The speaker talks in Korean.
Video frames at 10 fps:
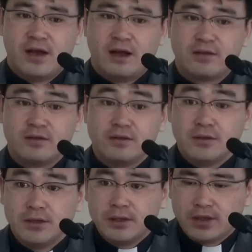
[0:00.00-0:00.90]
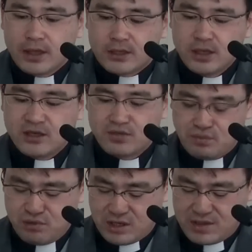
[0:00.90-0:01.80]
하여튼 그러니까 그런 그
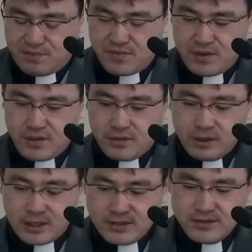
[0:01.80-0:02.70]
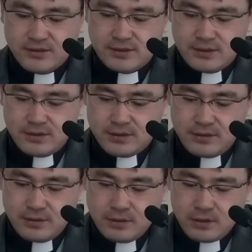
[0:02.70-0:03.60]
문학 기법이에요. 그러니까
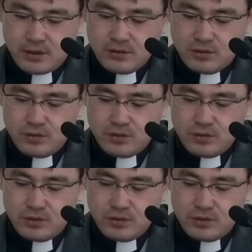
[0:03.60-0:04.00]
이걸